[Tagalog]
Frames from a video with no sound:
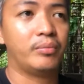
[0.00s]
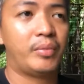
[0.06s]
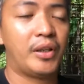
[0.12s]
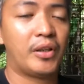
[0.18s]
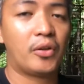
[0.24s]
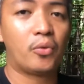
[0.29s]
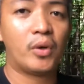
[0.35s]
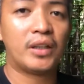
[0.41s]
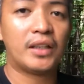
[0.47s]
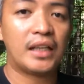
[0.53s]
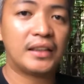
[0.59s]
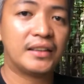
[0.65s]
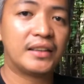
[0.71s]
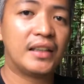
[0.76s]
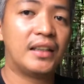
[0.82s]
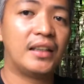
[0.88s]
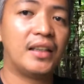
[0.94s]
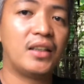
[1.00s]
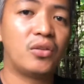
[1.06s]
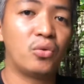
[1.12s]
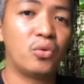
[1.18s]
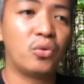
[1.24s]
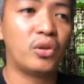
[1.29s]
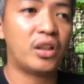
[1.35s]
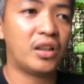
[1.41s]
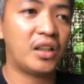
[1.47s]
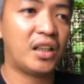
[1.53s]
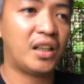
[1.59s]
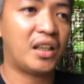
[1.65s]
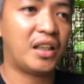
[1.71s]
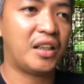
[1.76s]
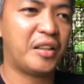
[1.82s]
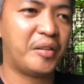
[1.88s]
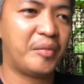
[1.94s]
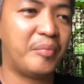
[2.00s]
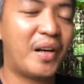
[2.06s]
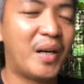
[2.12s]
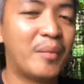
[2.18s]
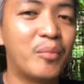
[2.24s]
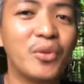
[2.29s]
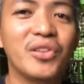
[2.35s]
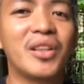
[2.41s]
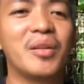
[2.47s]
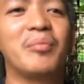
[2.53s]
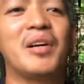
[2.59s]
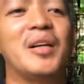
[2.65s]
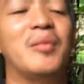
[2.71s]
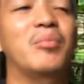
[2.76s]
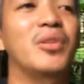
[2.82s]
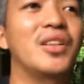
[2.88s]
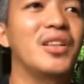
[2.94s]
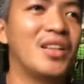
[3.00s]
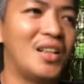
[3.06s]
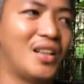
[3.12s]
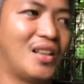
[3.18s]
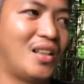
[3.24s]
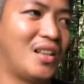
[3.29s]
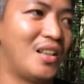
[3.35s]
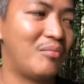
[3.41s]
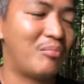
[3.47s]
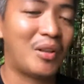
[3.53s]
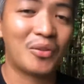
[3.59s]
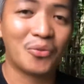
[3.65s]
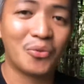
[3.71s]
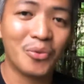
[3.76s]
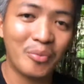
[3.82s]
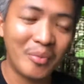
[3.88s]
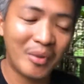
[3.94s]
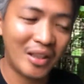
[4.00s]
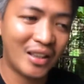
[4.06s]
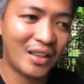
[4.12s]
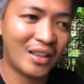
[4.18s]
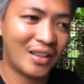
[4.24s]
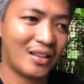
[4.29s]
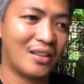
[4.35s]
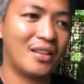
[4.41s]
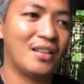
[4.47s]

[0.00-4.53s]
Pero wag natin silang ituring uh, baboy na baboy na madumi,